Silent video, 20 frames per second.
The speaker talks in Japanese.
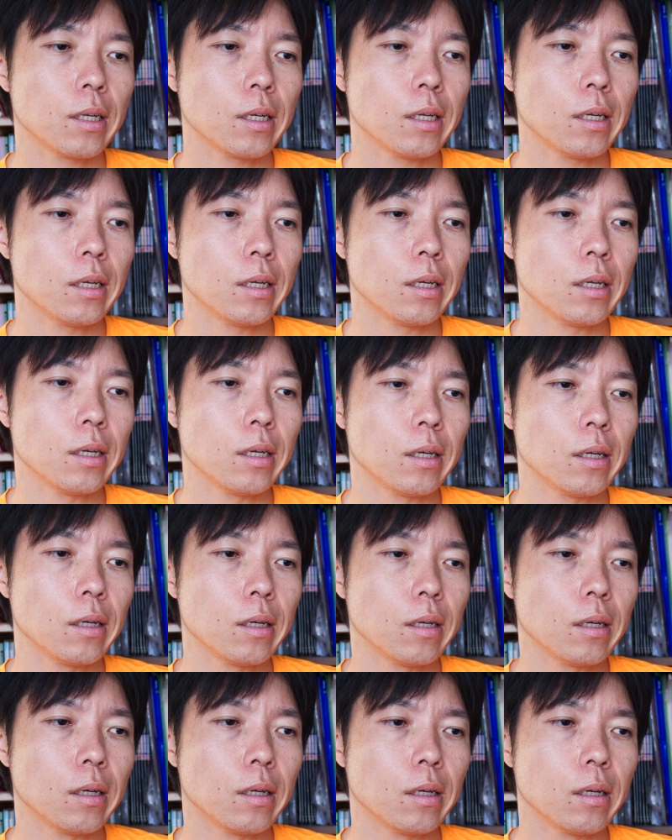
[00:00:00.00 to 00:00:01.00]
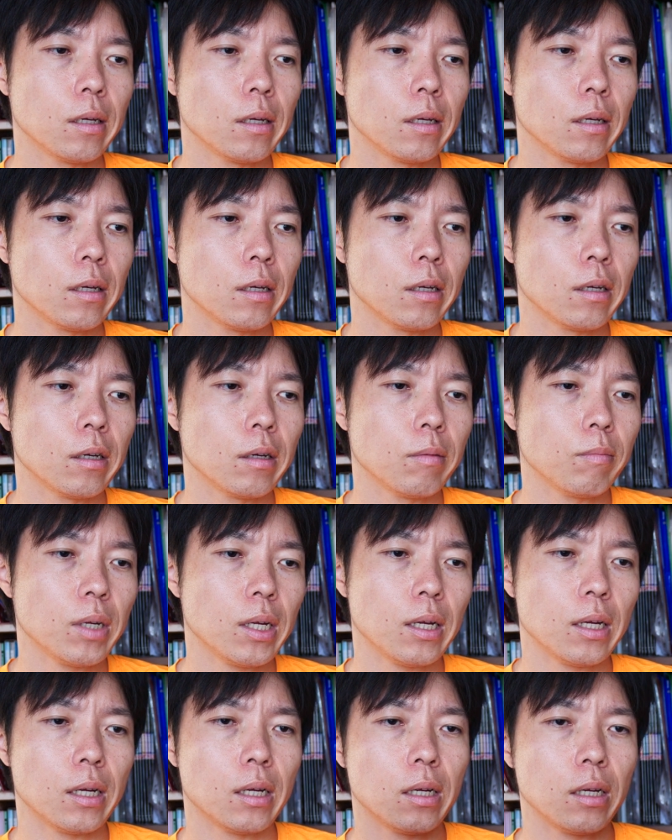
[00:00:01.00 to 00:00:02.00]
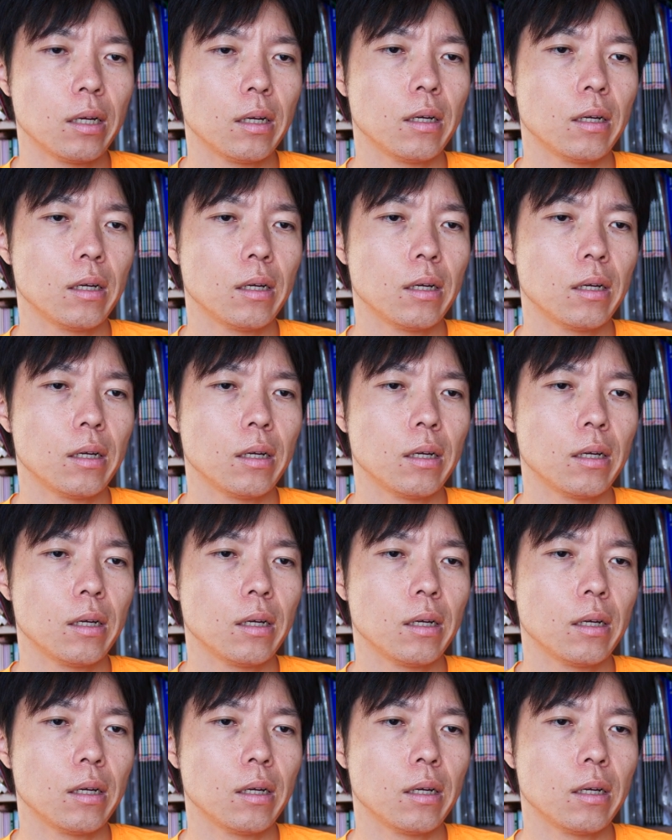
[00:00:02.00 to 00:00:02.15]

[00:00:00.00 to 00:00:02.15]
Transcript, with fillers: えー、まあ